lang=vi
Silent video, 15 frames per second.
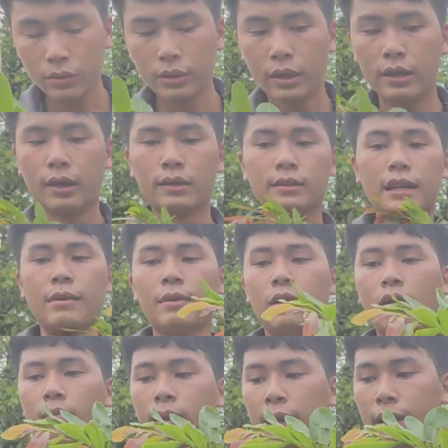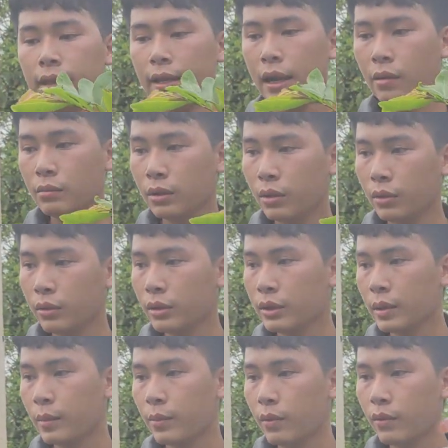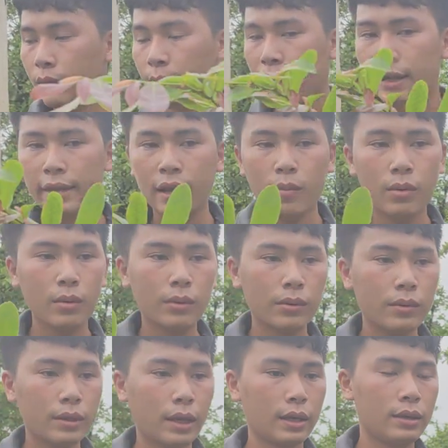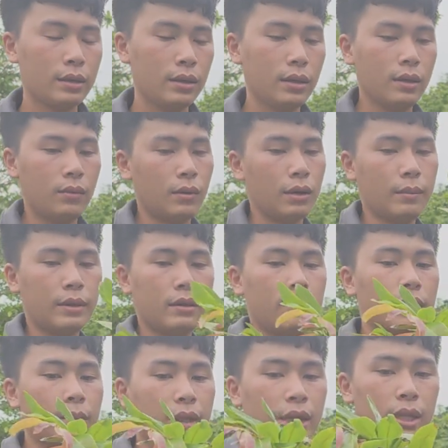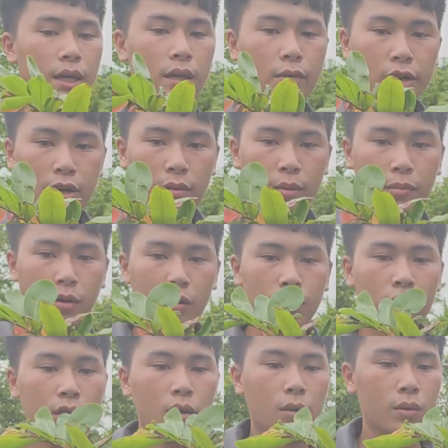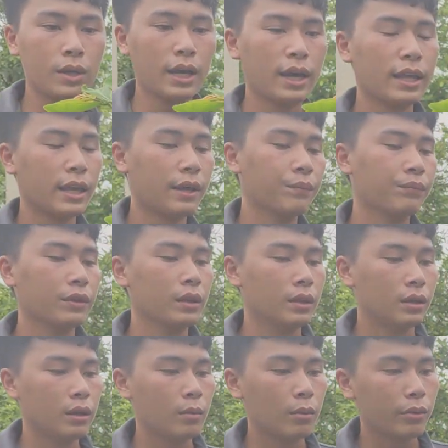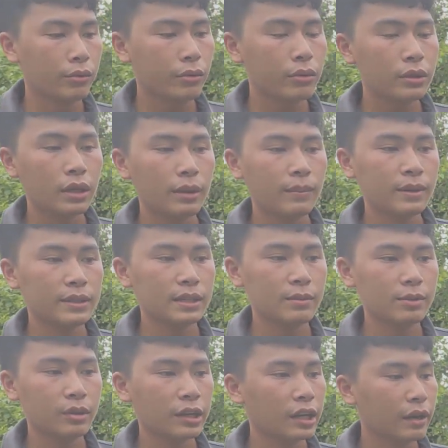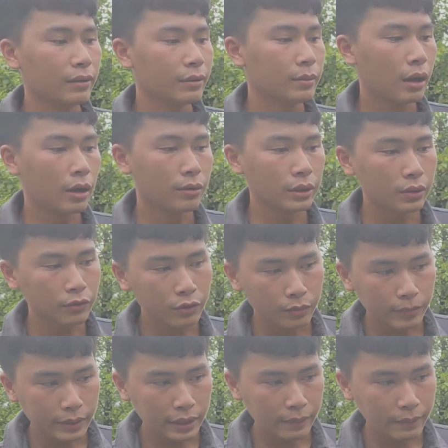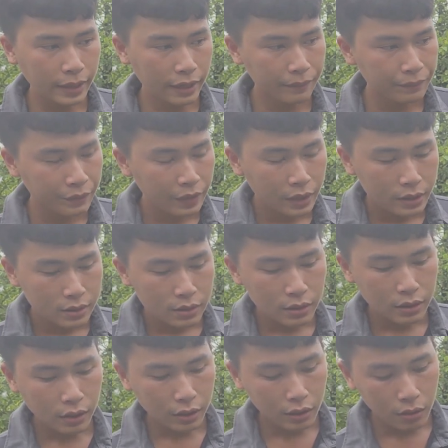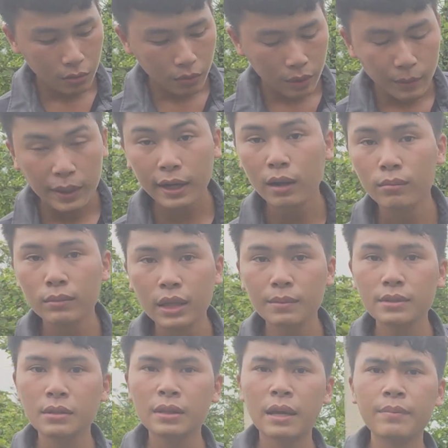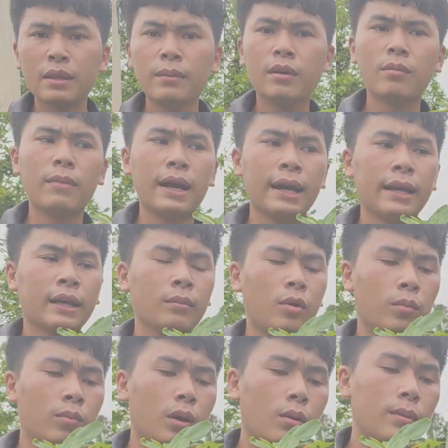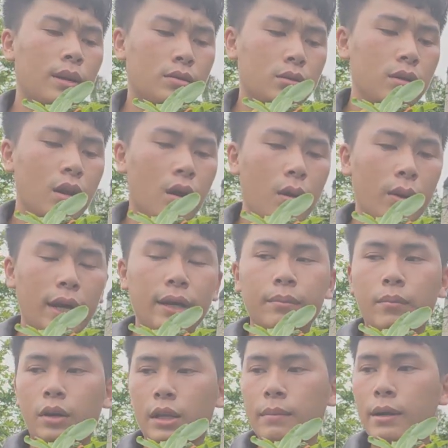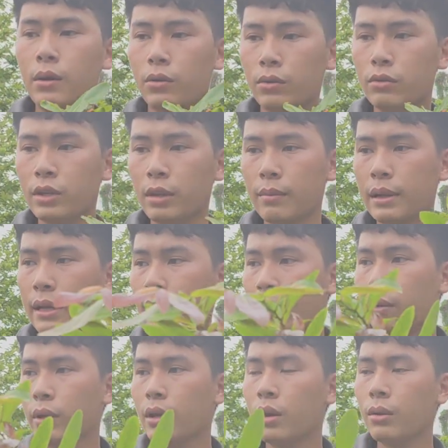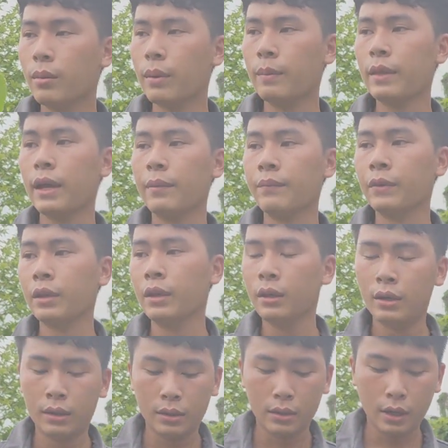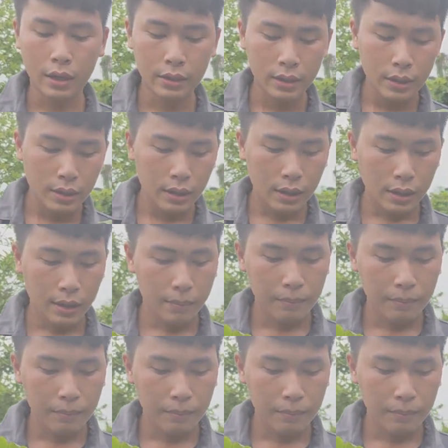anh chị gần xa mình lô mai giống cho cô chú anh chị mình mua về mình lấy giống của cô chú anh chị. Hoặc là mình dưỡng là mình chơi Tết năm 2024 rất là ok nha. rất mong cô chú anh chị mình xem được cái nào ủng hộ cho vườn bên em nha. Số điện thoại Zalo của em là 0868803221 đó cũng là số Zalo ha. Mọi thắc mắc cô chú anh chị mình liên hệ qua Zalo giùm em nha. Rồi à,